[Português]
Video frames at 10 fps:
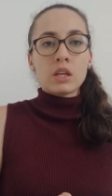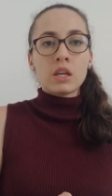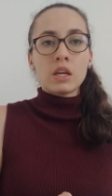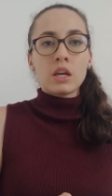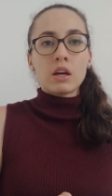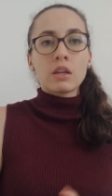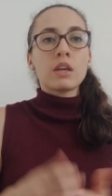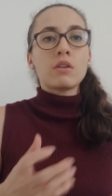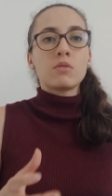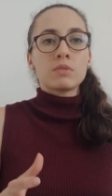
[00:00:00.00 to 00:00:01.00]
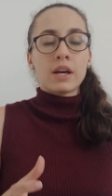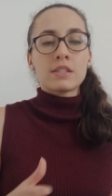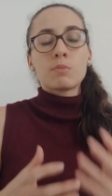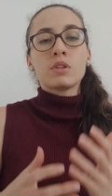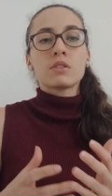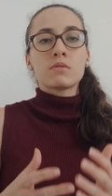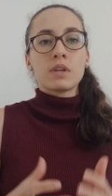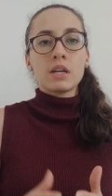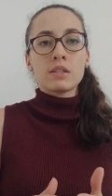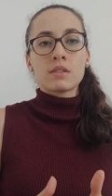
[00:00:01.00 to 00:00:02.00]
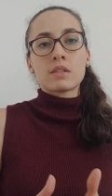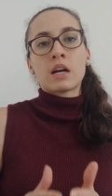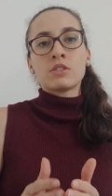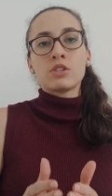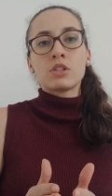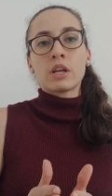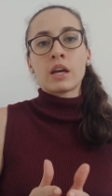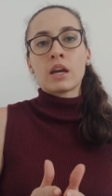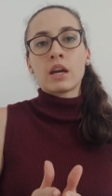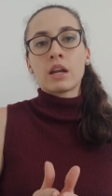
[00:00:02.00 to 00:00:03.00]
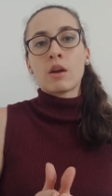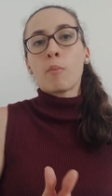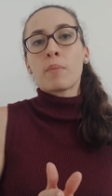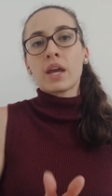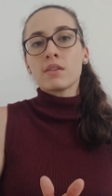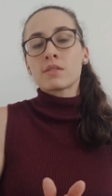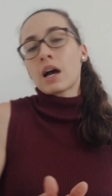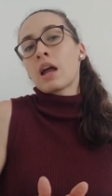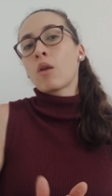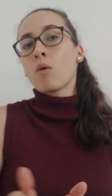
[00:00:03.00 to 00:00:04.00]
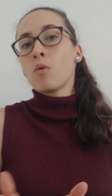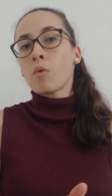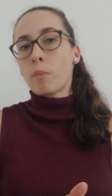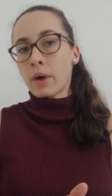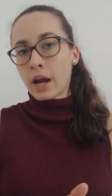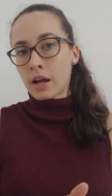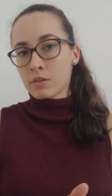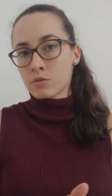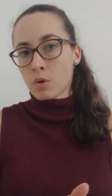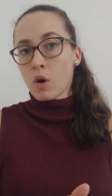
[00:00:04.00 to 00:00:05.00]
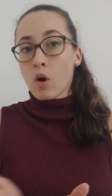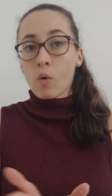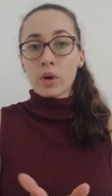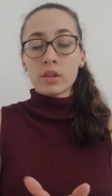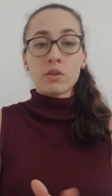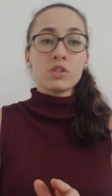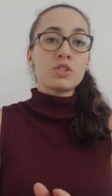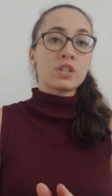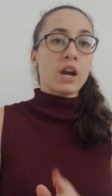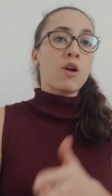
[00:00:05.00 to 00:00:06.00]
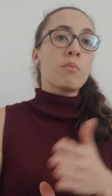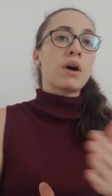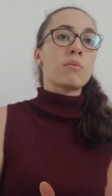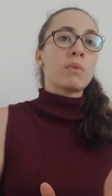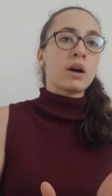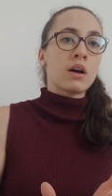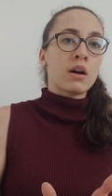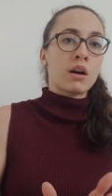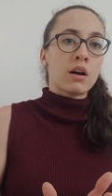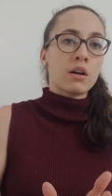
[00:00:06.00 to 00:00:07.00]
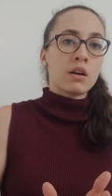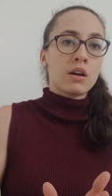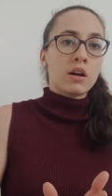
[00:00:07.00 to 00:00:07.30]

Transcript: E o que, que, acontece? Muitas vezes a gente é, não pensa a longo prazo, ou então a gente quer uma, uma